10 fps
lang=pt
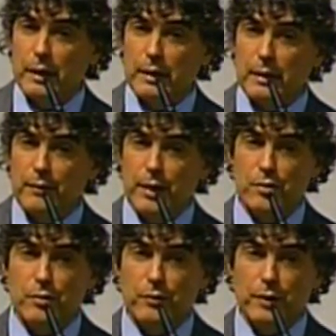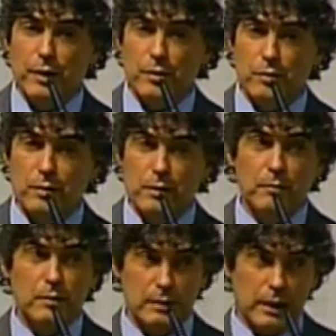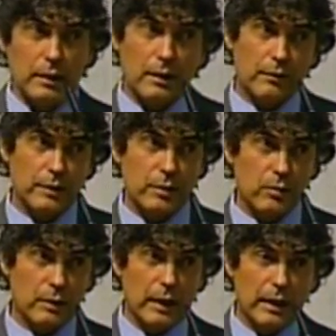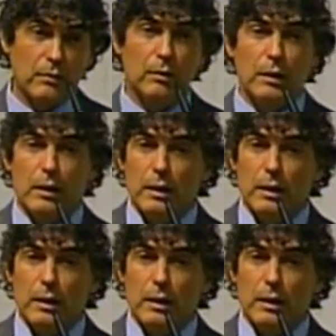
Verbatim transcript: através de ofício, estamos tentando fazer contato